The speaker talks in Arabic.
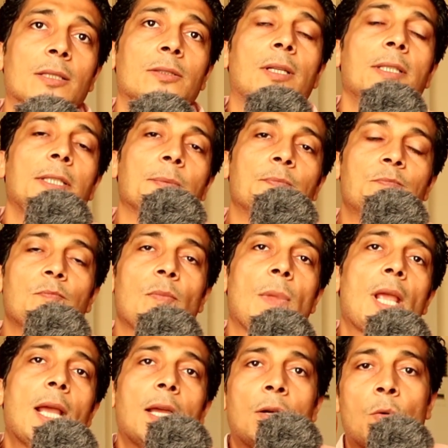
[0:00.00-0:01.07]
طيب
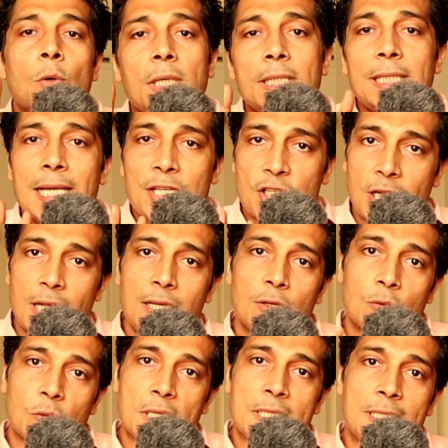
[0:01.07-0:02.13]
كل دي اشكال
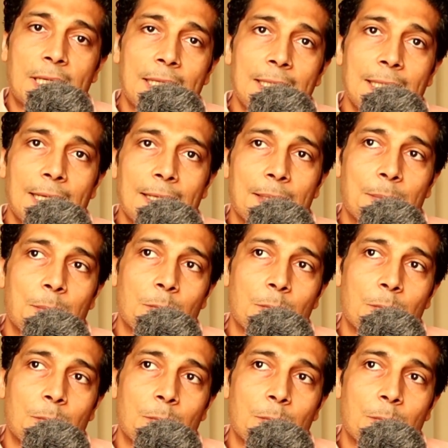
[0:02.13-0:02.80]
للكوليستريديا